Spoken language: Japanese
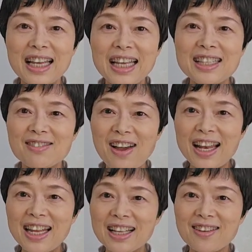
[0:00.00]
いつもあ
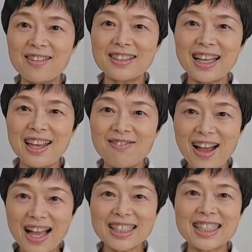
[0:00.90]
りがとうござい
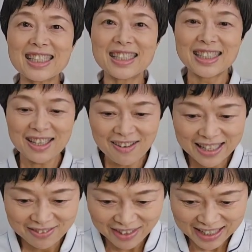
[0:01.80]
ます。終わ
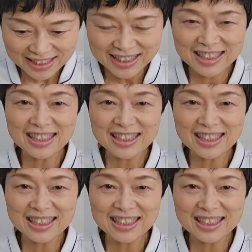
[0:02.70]
ります。